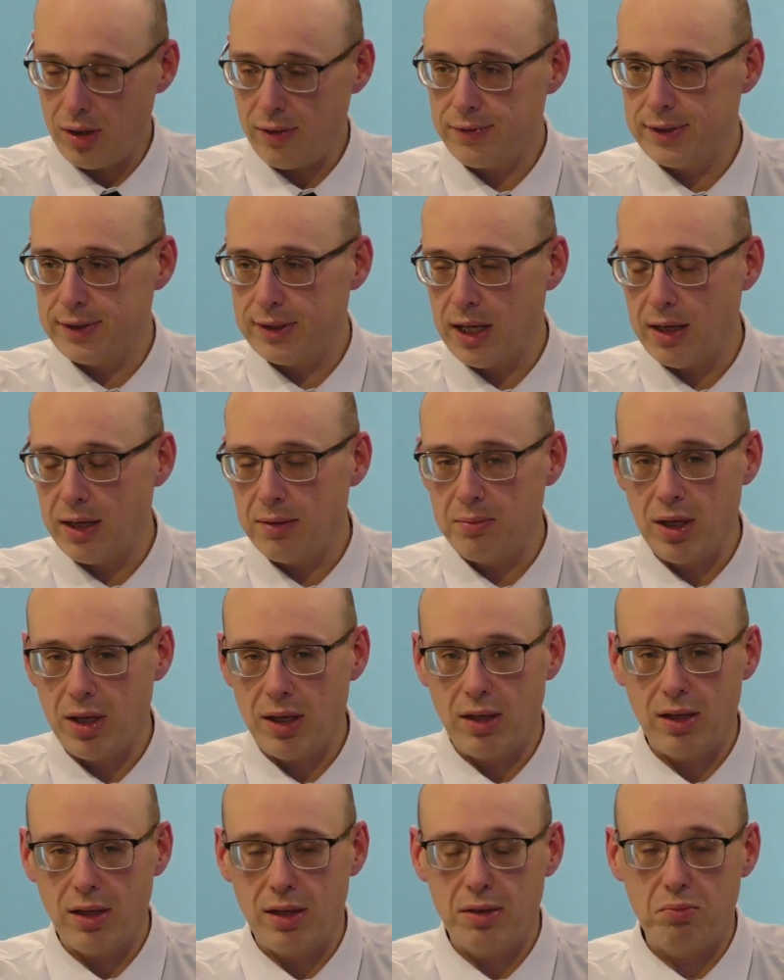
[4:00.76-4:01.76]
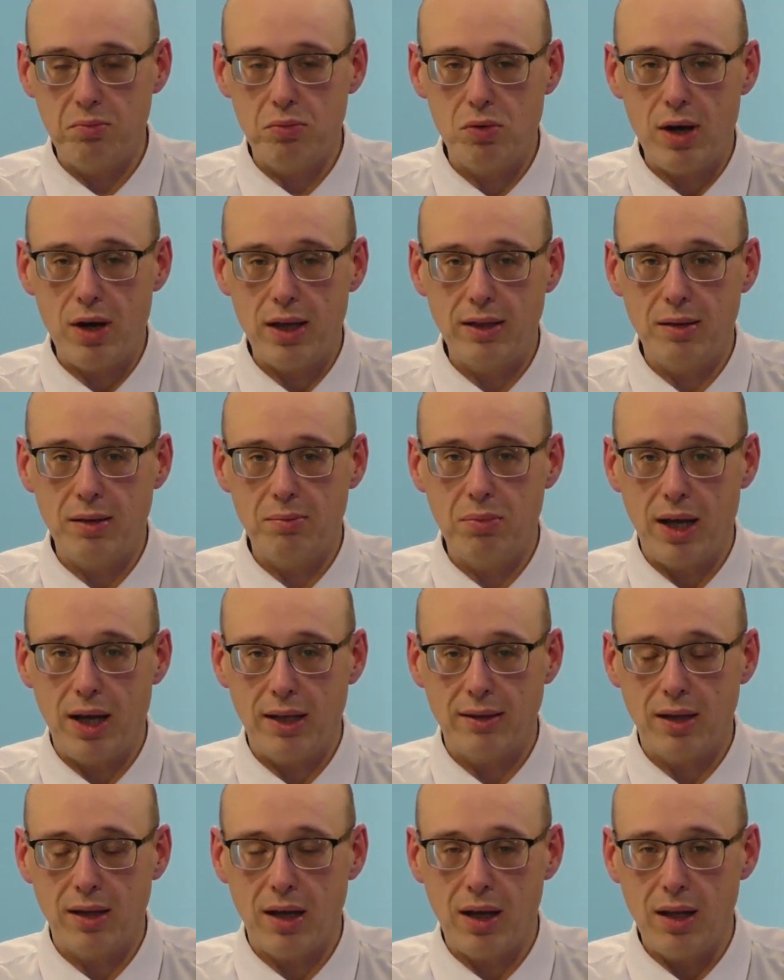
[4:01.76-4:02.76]
w Sejmie, kiedy była
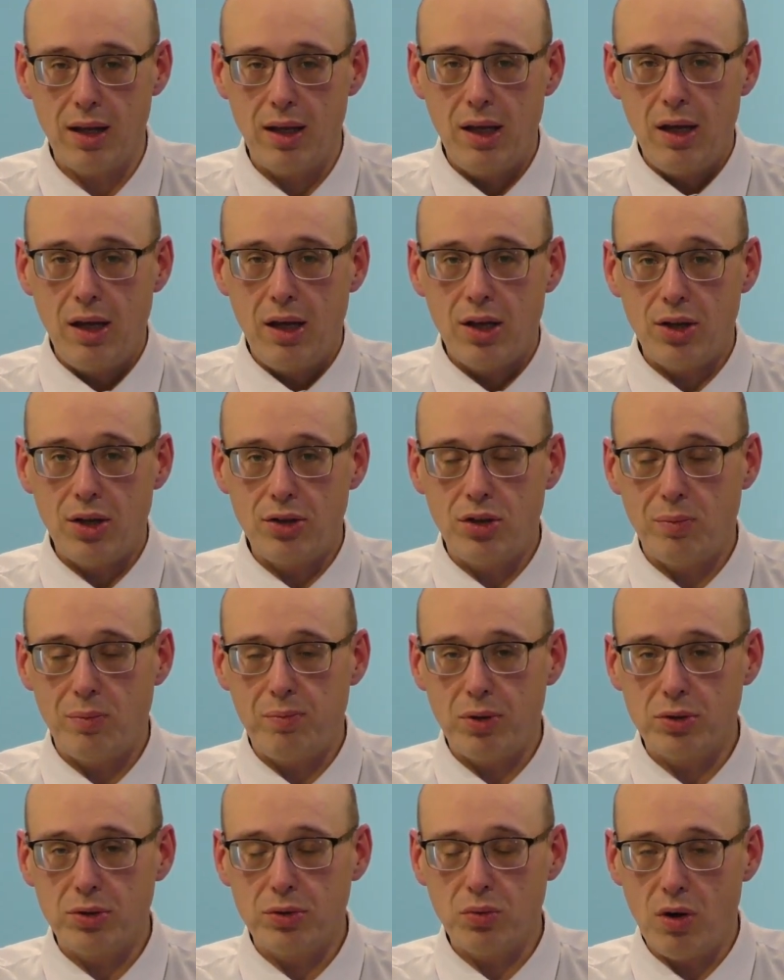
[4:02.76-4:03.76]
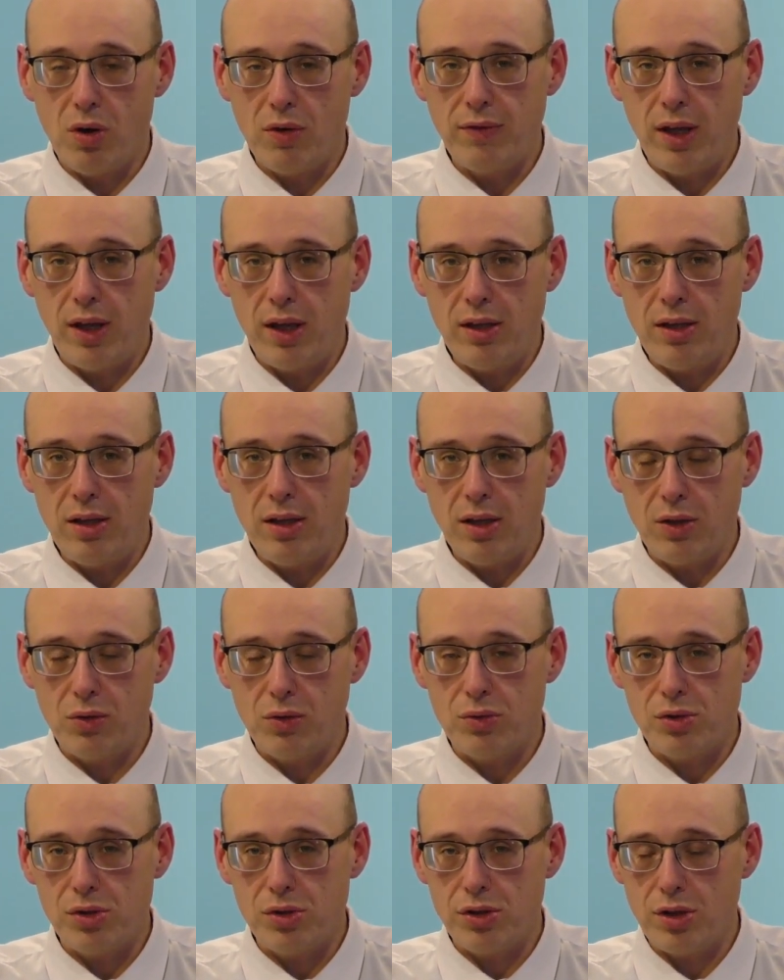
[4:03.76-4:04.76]
debata, to posłowie, nie,
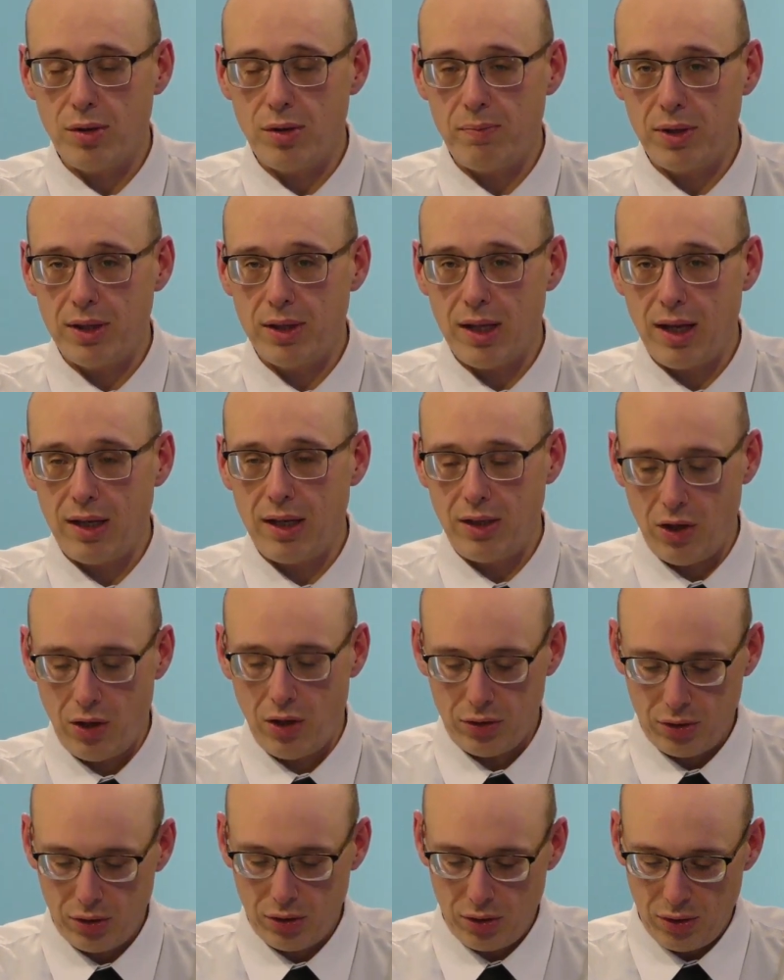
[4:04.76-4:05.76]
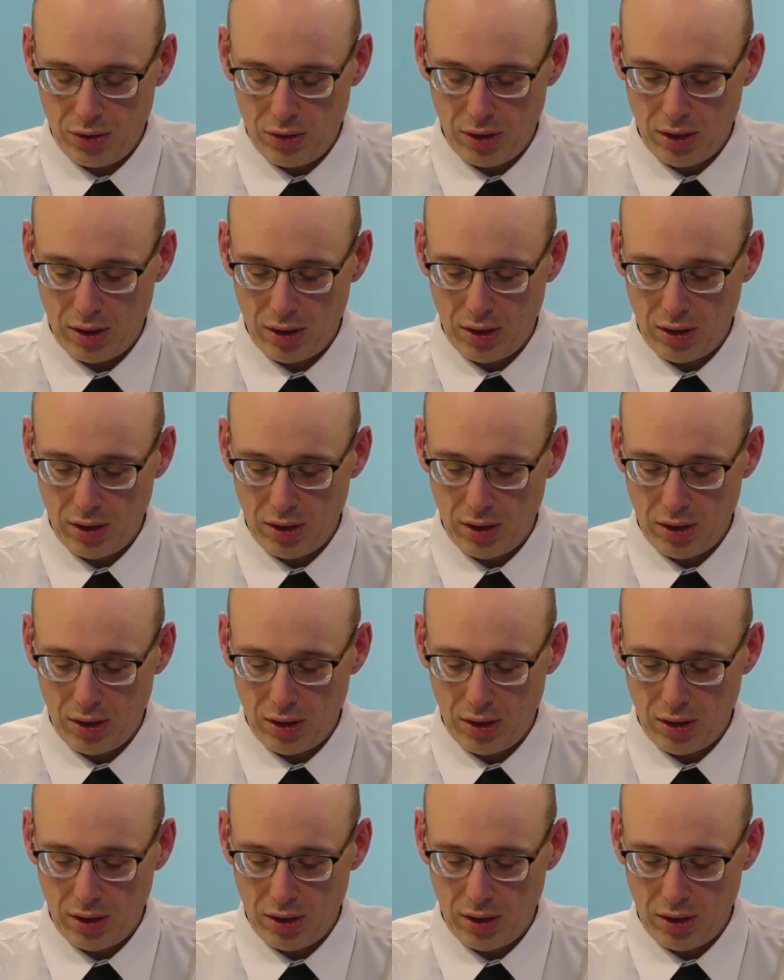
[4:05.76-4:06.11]
którzy się pytali o to, e,